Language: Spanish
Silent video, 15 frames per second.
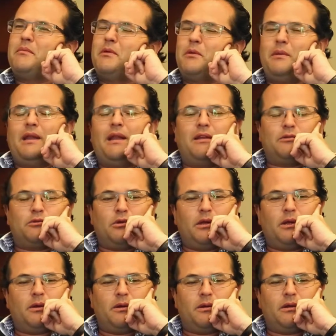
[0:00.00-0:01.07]
Pero mire,
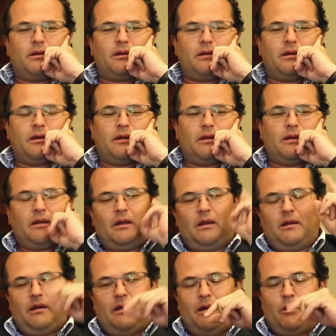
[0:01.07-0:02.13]

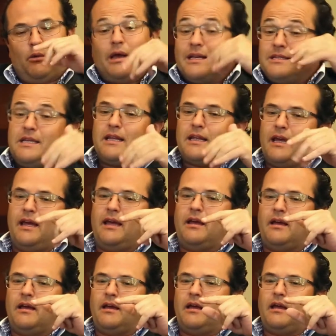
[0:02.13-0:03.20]
le voy a decir
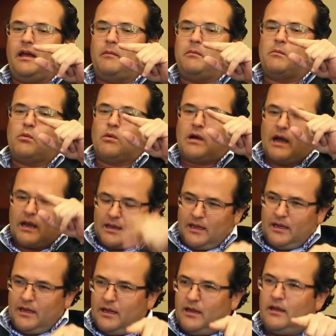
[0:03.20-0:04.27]
que en
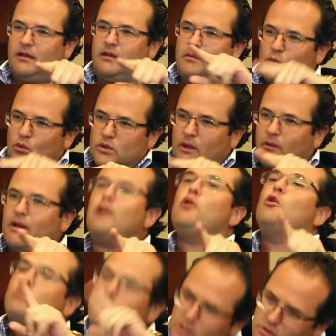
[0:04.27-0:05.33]
Cartagena y en Bogotá vale
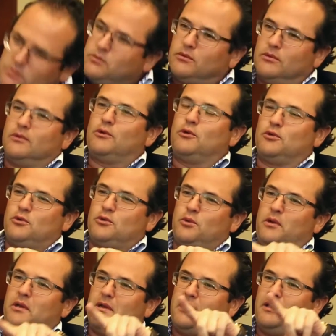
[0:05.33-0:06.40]
lo mismo
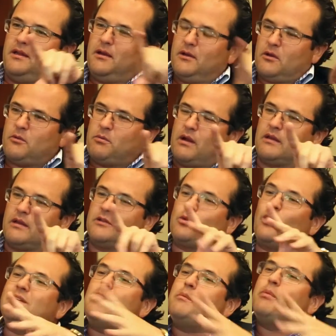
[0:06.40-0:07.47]
construir que en otras partes.
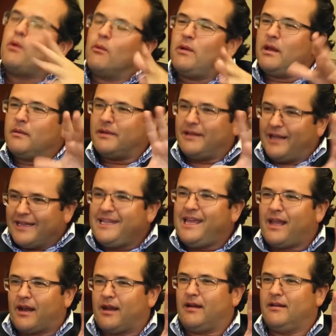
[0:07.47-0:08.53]
¿Cuál es el problema? Es la
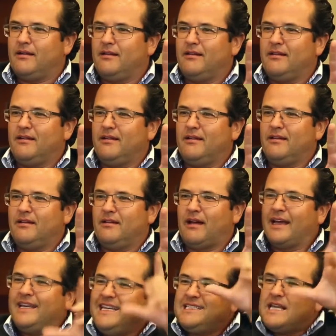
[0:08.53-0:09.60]
tierra.
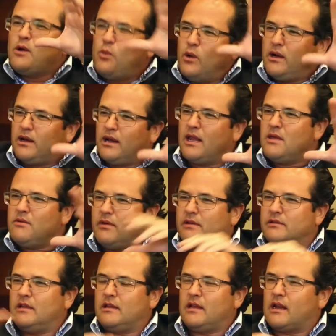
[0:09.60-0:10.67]
Ahí se encuentra la
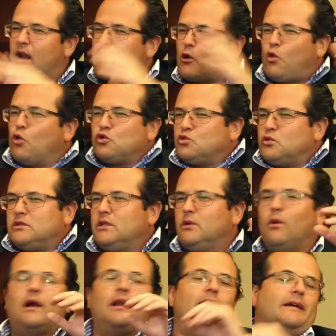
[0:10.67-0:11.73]
diferencia de tierra, el costo es
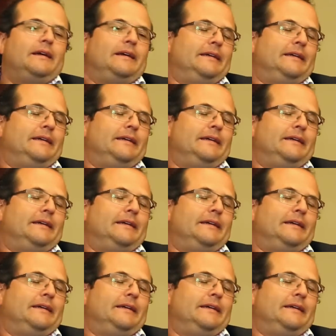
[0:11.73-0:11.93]
igual.